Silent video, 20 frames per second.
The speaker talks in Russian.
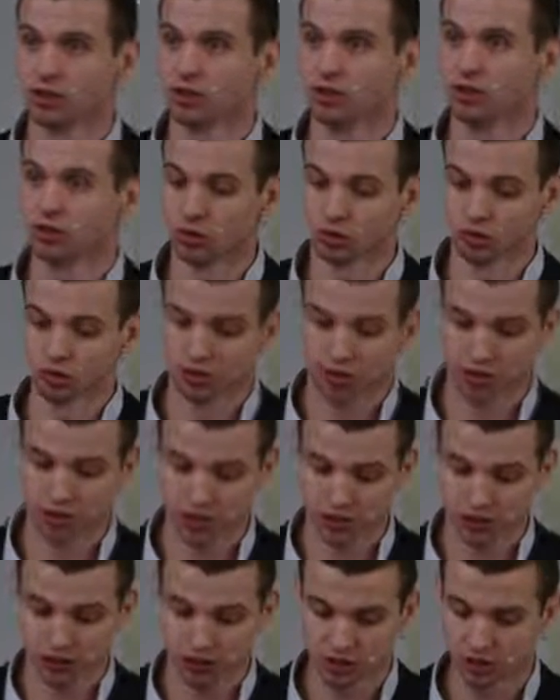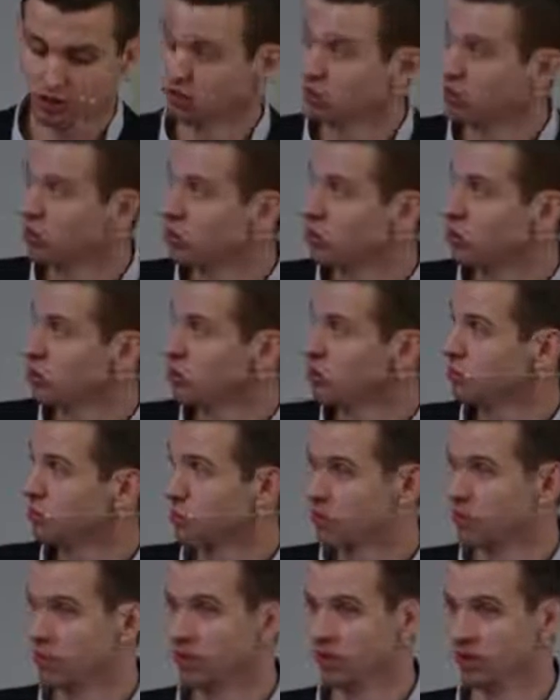то есть фактически код
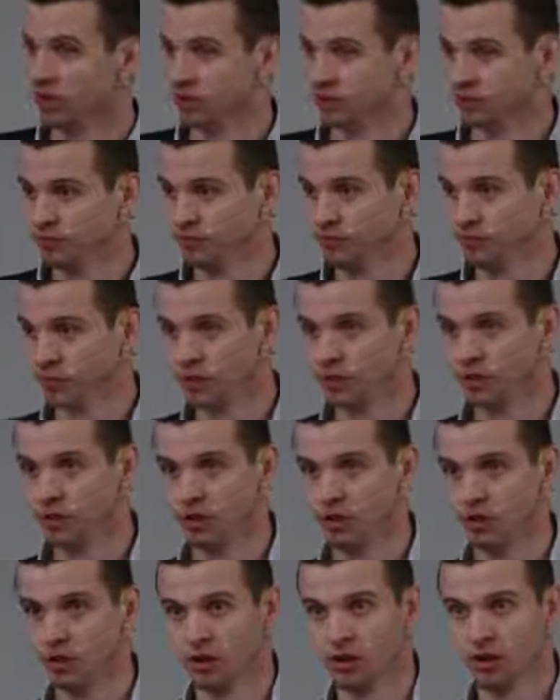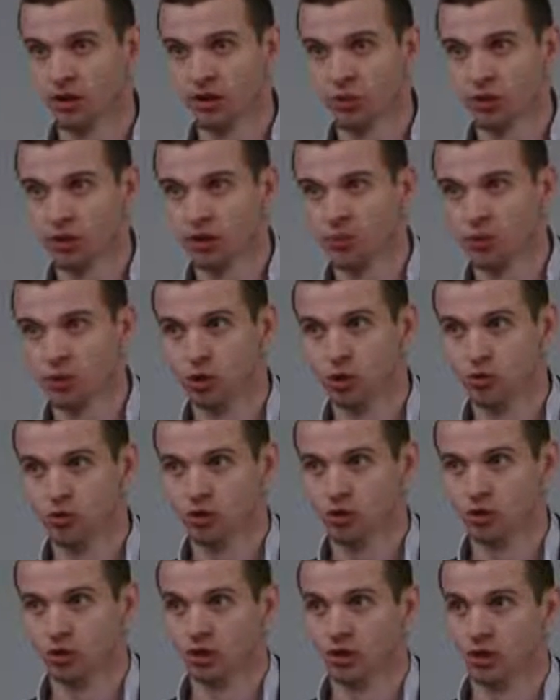проверял э, на компьютере
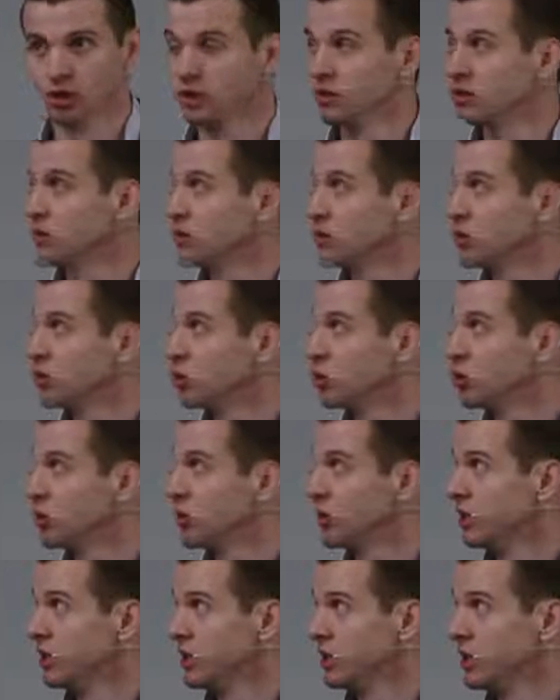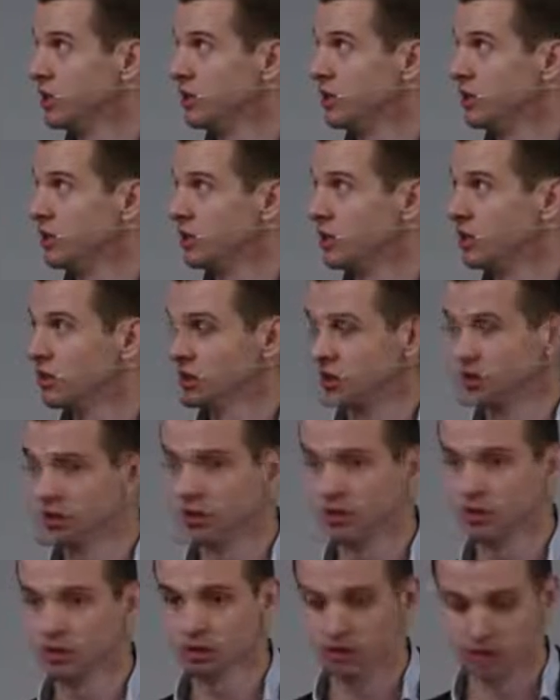пользователя нужные дейлейки
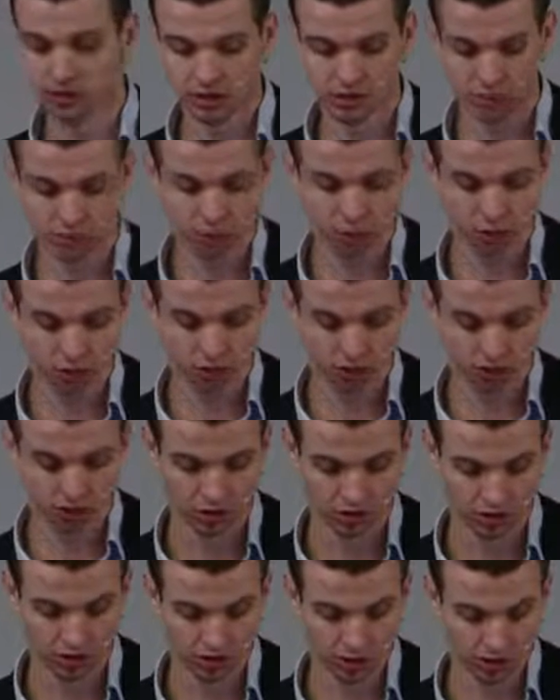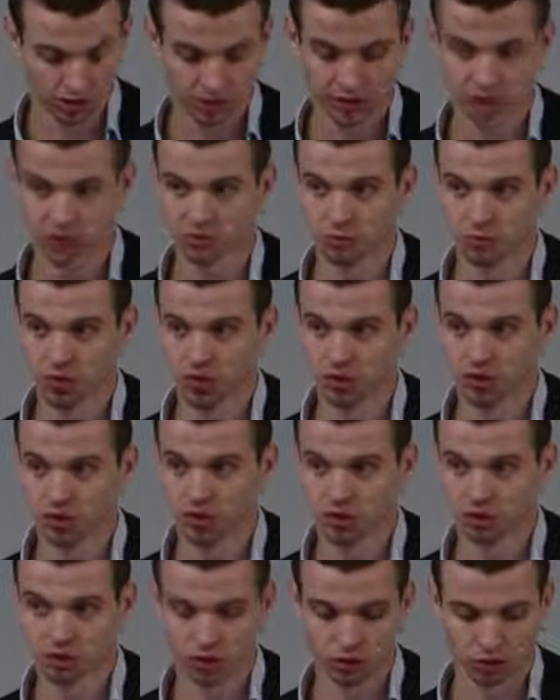и не работал на тех машинах, на
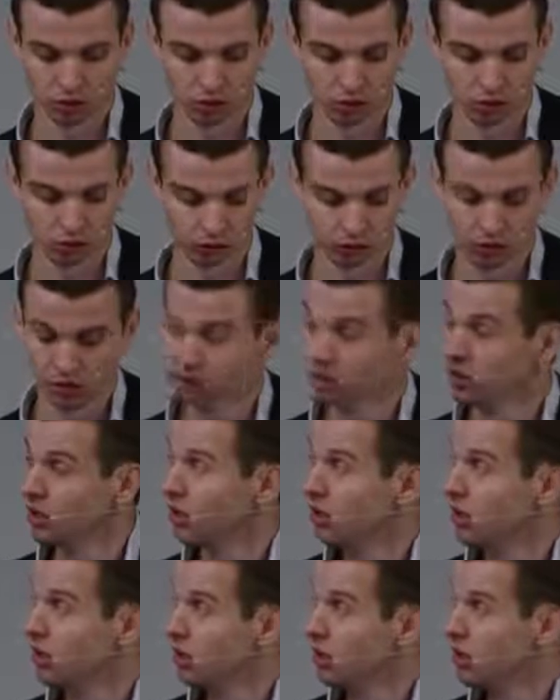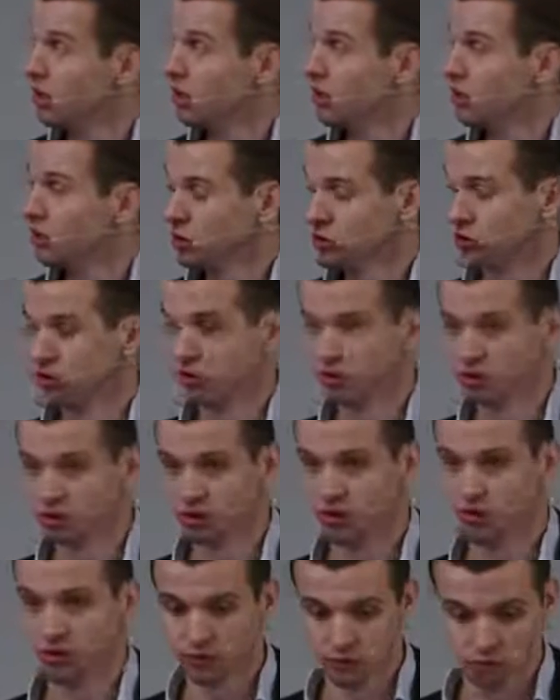которых есть ну,
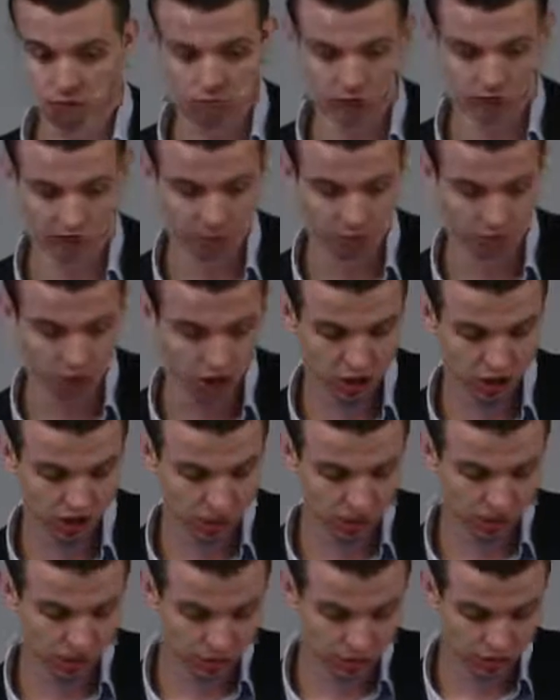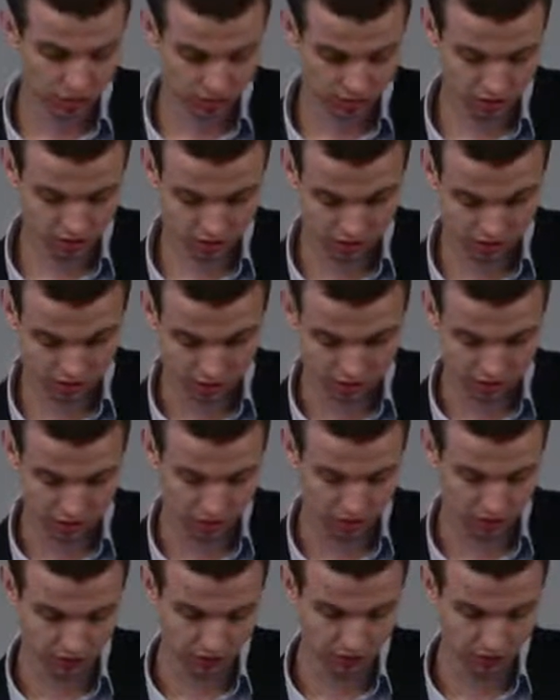из-под виртуальных машин. И,
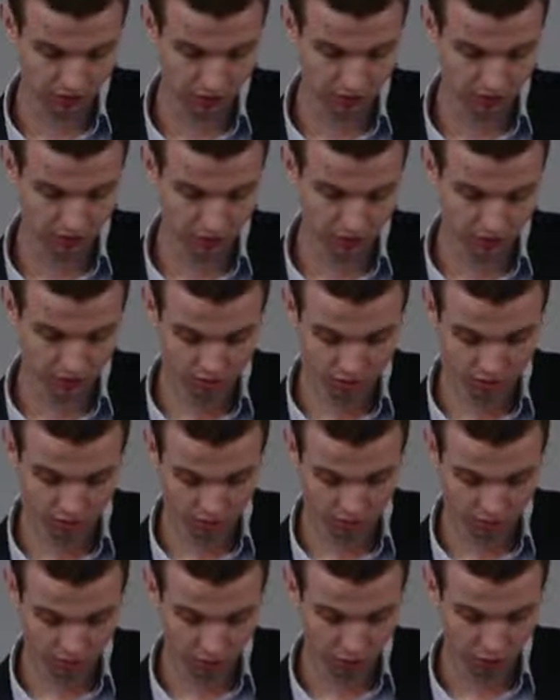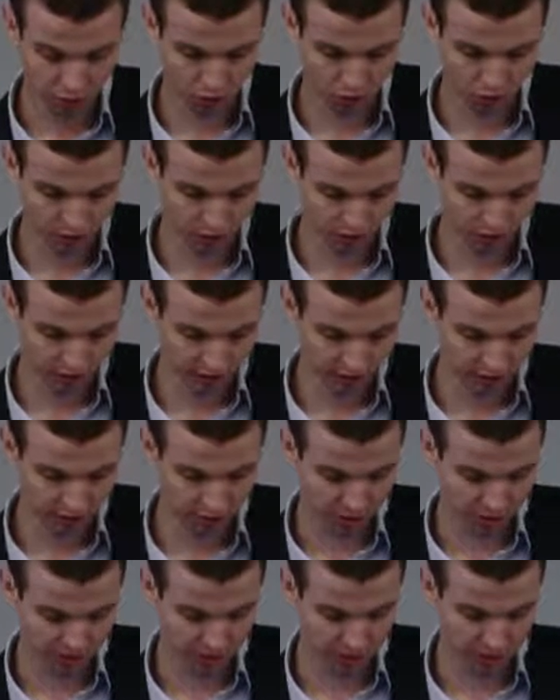соответственно, много каких дейлейк
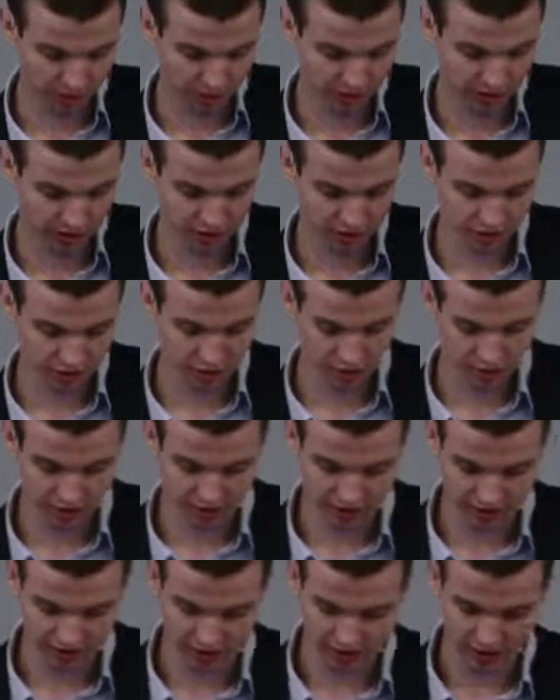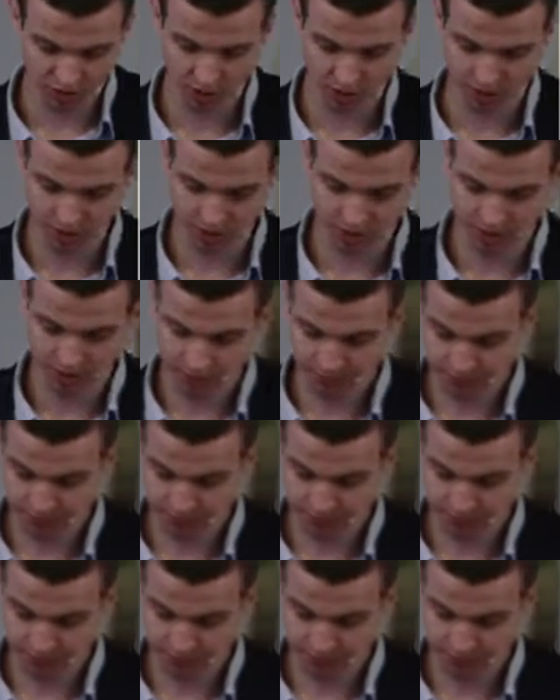проверял. Одни из этих дейлейк были